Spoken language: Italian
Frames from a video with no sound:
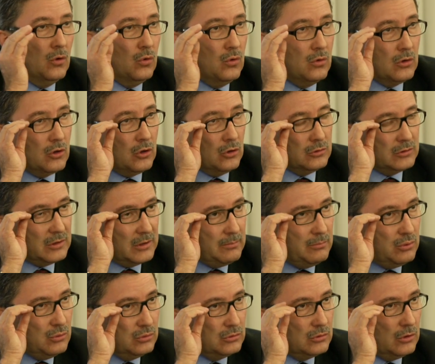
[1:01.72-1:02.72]
un
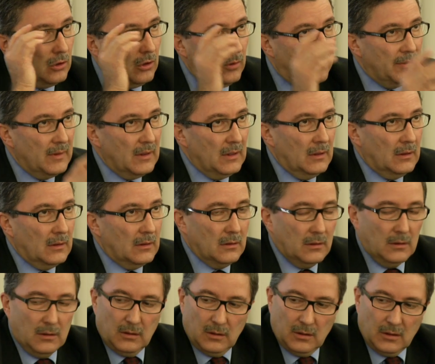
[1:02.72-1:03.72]
contributo,
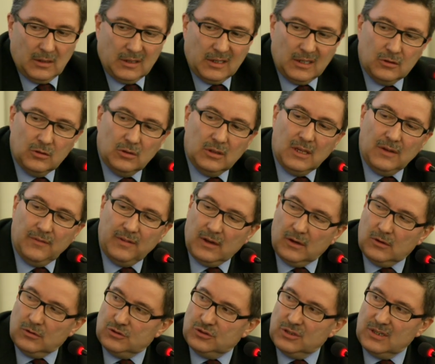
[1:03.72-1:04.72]
eh, credo di
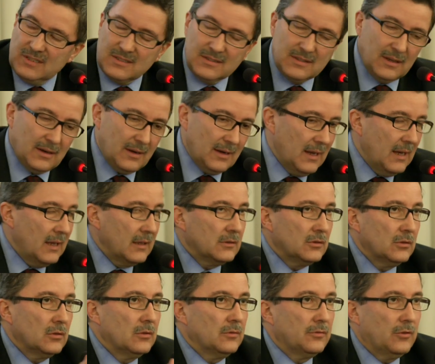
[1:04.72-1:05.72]
averlo già
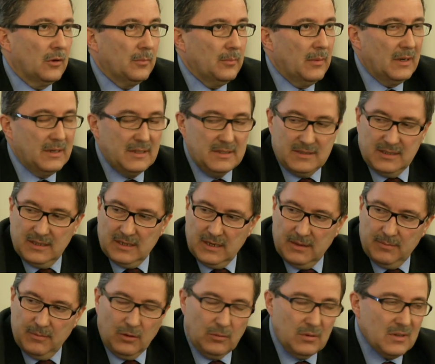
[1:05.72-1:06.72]
esternato, lo
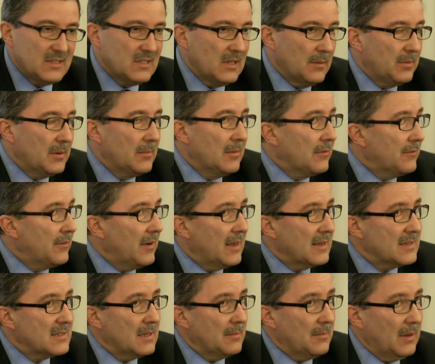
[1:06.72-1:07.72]
formalizzeremo in questa prima
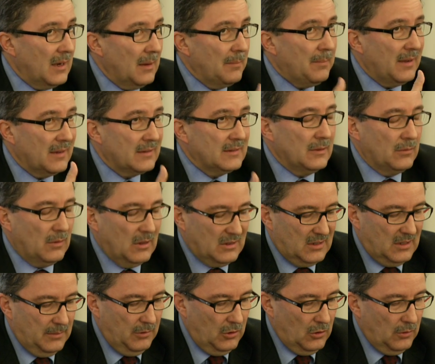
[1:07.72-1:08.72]
fase, ma la parte un
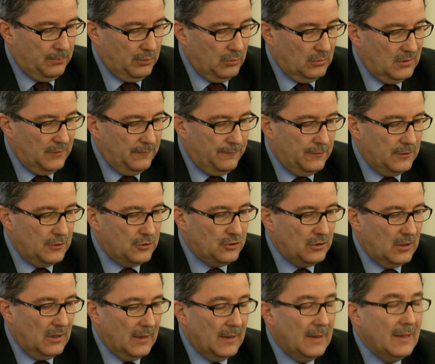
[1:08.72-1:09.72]
attimino più
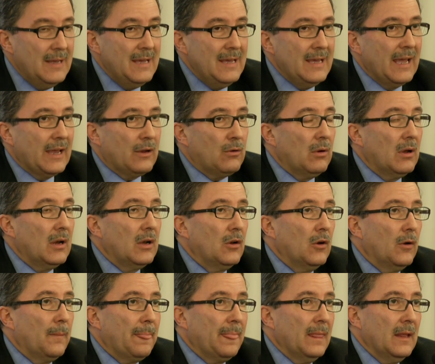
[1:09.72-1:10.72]
difficile è,
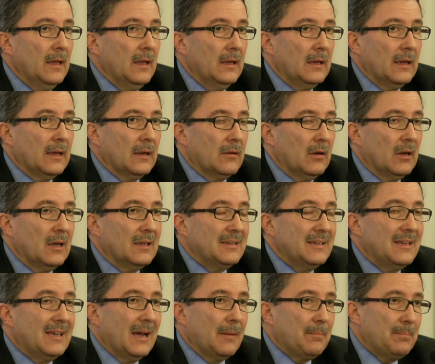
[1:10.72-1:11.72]
quello, è quella
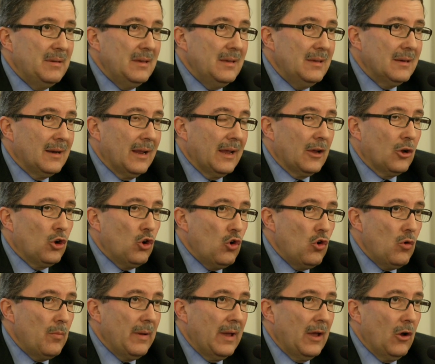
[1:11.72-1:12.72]
di capire
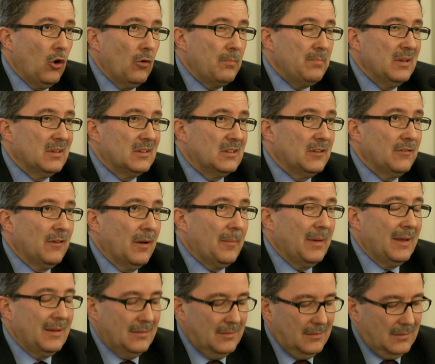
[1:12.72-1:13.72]
come
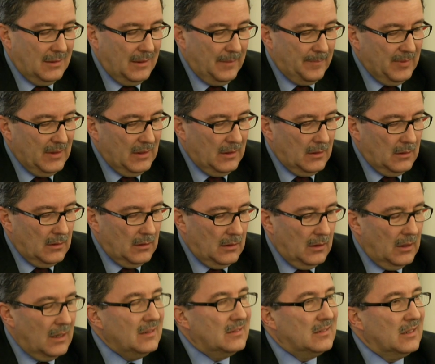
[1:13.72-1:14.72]
obiettivamente
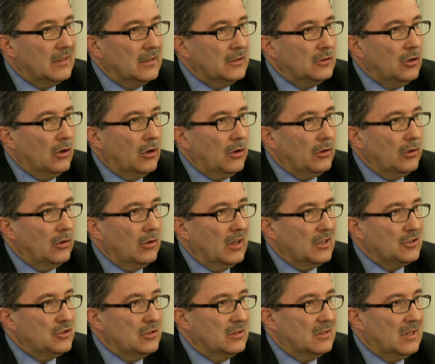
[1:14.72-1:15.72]
eh, il territorio,
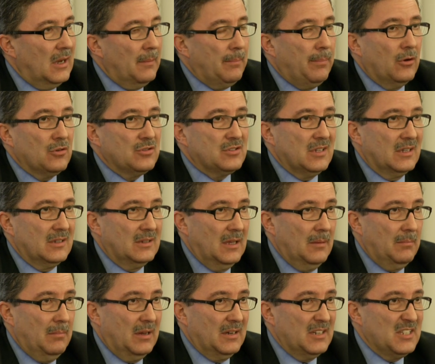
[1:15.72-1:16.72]
la città possa e
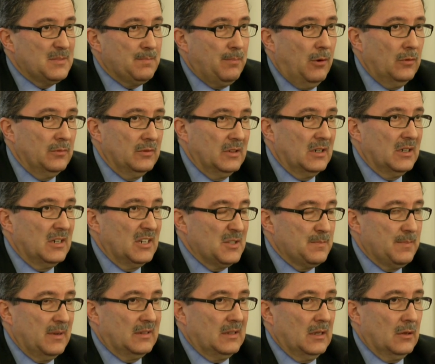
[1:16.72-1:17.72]
debba rispondere
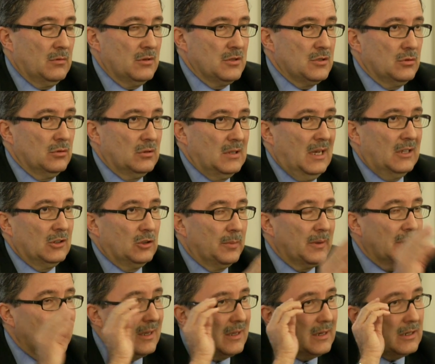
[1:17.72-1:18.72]
rispetto a questo dato,
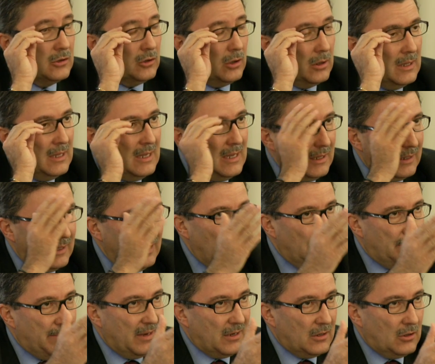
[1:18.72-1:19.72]
perché credo che
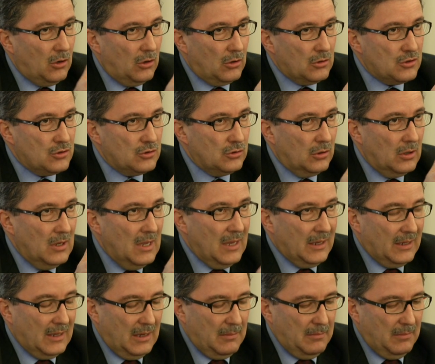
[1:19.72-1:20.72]
il percorso
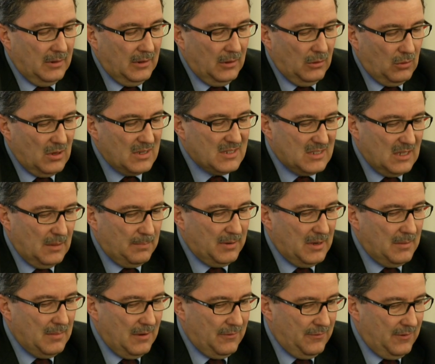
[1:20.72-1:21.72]
che in questa
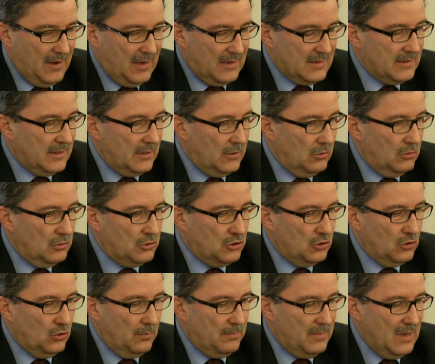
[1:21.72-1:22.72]
prima fase noi
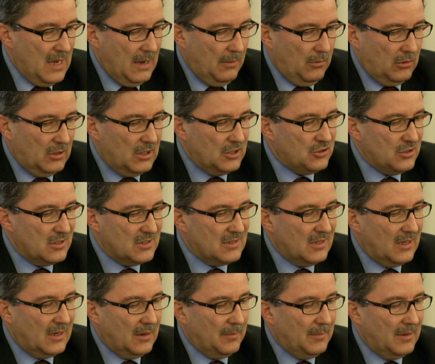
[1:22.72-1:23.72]
ci dobbiamo
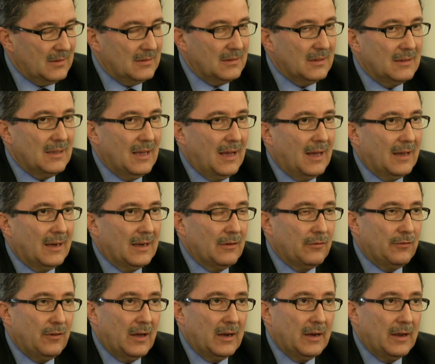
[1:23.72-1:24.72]
necessariamente
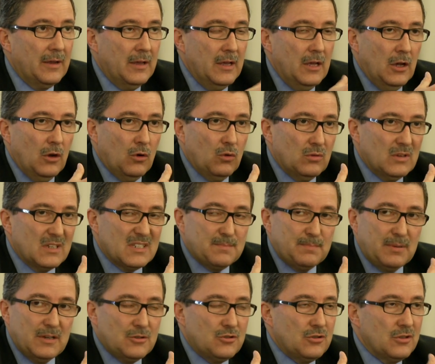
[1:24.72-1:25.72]
dare, fare una
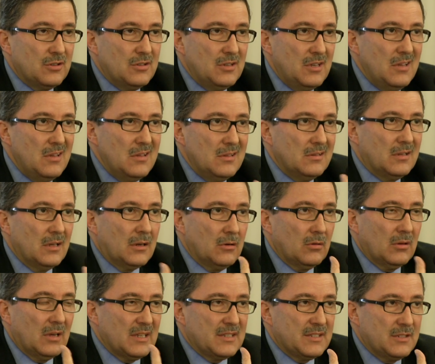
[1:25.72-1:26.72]
specie di
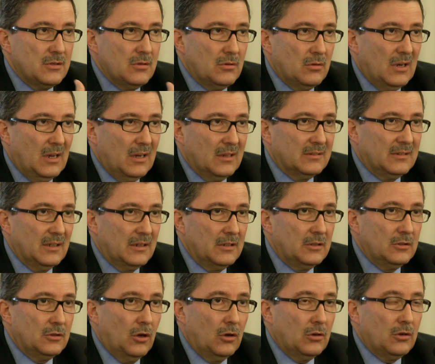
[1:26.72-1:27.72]
interrogazione al
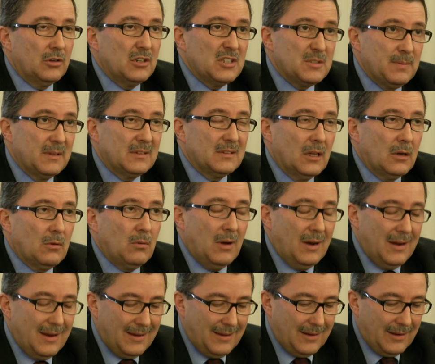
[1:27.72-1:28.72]
territorio rispetto al
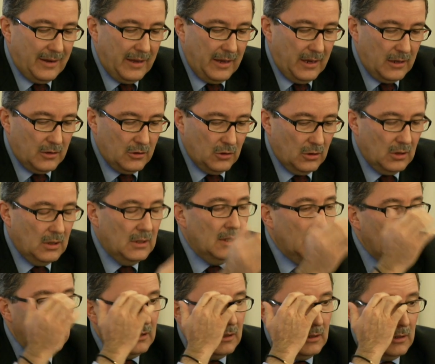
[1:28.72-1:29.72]
quale credo,
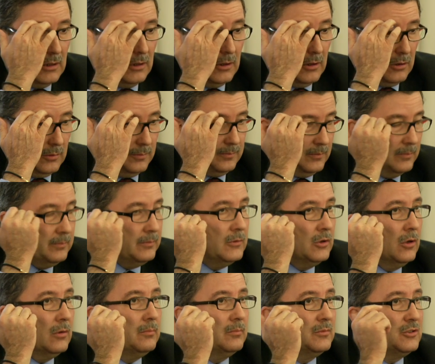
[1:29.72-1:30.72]
eh,
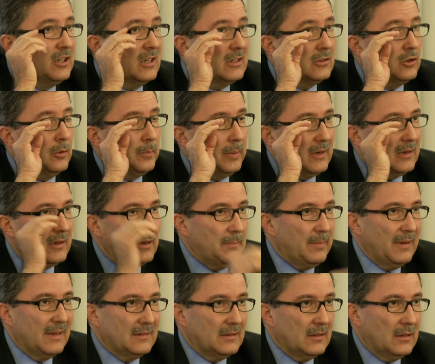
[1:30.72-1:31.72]
non certo per
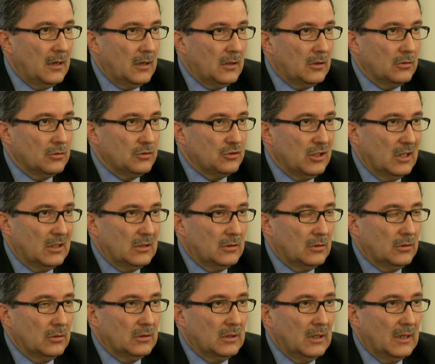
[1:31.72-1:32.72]
ripetere il
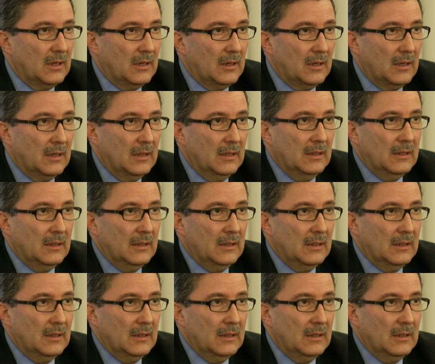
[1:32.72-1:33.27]
concetto del,